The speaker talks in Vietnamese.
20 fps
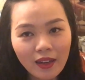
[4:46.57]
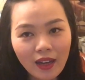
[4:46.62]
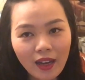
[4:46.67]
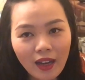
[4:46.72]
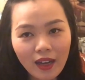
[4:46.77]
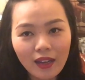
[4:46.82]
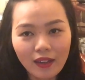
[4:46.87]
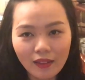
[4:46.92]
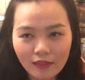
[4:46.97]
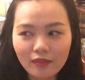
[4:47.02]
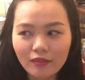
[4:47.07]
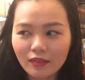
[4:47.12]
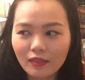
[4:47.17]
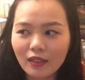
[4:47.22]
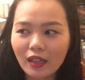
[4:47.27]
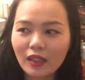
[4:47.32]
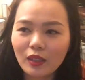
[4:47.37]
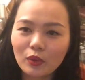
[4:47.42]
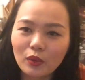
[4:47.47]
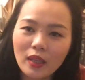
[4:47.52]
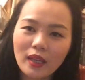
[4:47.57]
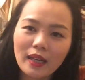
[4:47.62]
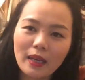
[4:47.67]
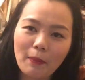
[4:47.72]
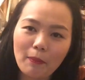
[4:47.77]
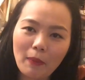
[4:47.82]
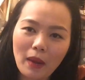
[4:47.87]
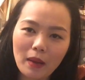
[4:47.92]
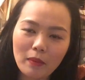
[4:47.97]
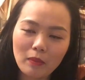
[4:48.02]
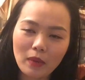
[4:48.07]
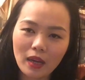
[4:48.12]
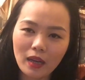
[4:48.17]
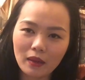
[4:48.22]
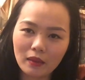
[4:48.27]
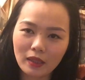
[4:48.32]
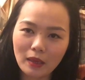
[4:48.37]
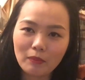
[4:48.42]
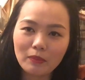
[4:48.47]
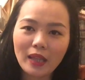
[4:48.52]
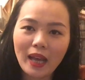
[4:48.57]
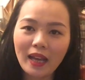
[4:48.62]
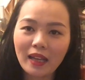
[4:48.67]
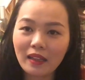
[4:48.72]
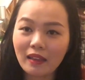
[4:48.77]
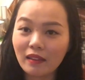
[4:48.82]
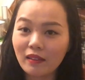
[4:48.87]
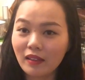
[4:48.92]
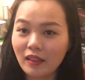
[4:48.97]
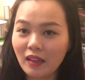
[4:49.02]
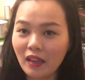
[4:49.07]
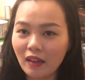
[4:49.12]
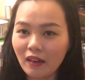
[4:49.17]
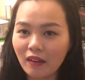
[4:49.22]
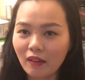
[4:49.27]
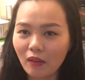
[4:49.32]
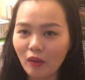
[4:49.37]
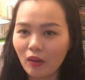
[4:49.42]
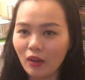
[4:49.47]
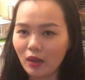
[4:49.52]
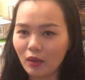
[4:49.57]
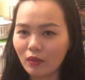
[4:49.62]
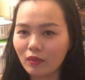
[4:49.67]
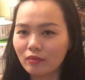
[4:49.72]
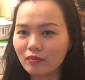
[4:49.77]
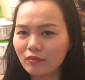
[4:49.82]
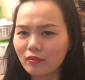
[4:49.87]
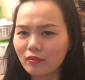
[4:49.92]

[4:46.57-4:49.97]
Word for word: À, lần đầu tiên gặp mặt mà nắm tay như vậy là gọi là